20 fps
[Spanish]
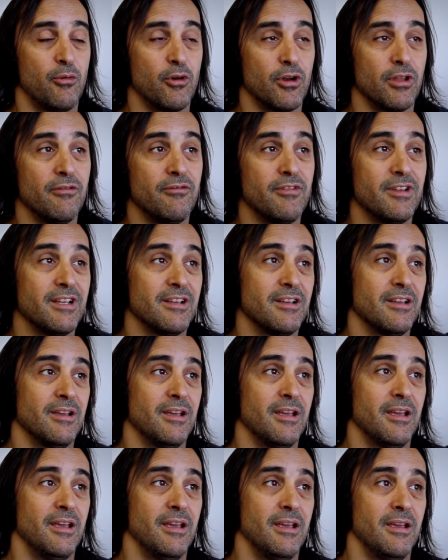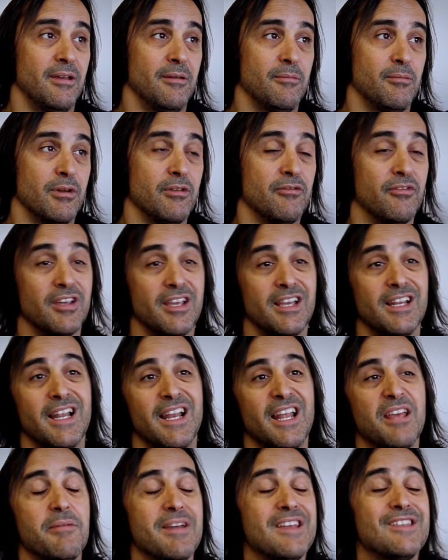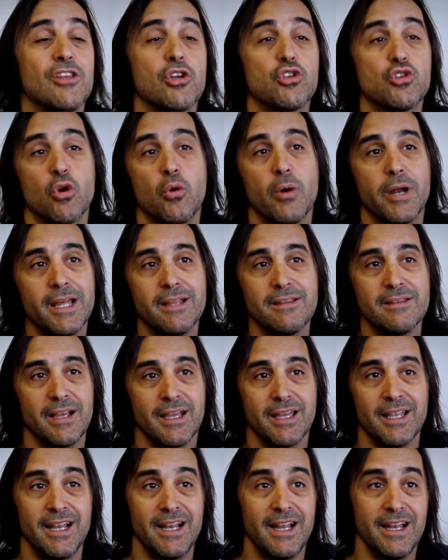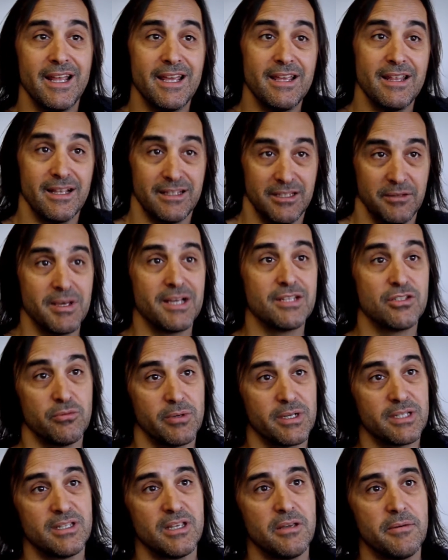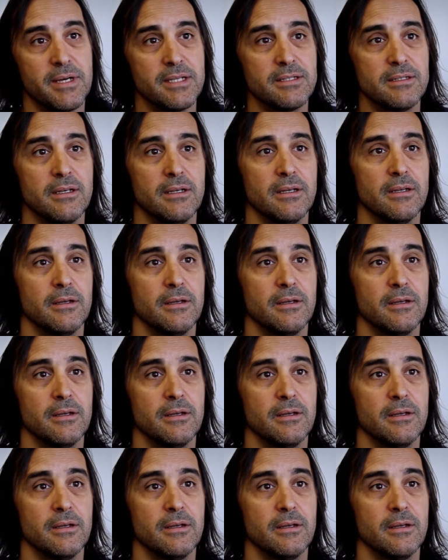eh, eh, por, infringir, la ley 2840, que era la ley de actividades subversivas,